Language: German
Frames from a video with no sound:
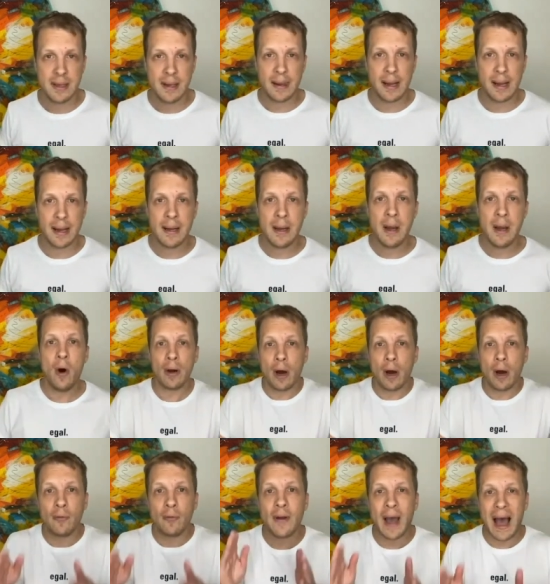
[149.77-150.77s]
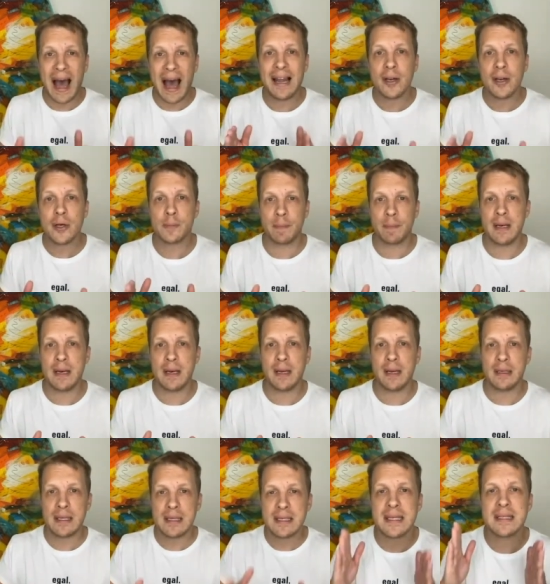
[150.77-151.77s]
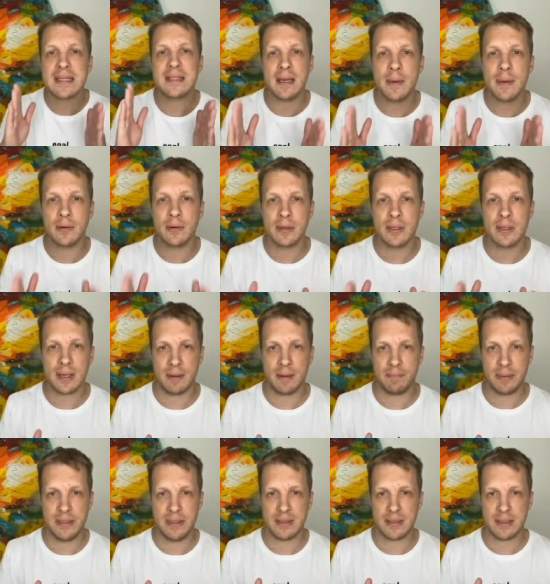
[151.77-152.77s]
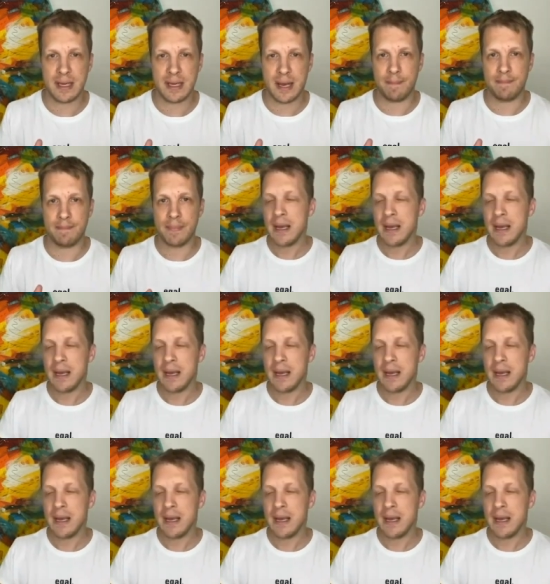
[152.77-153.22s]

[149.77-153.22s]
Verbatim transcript: Ja? Und auch für alle Spinner, die es jetzt immer noch nicht kapiert haben,